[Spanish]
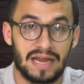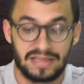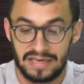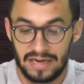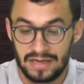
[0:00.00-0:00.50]

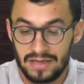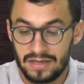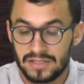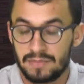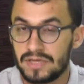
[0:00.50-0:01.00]
Latina.
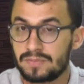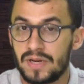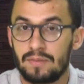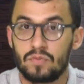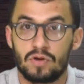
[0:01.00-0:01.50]
Sin más
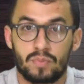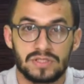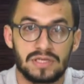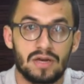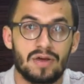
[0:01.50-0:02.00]
preámbulo,
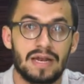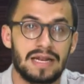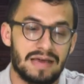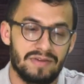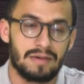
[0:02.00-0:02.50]
pues quiero darles
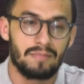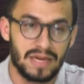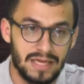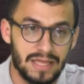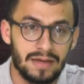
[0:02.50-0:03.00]
la
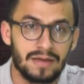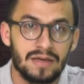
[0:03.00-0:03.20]
bienvenida.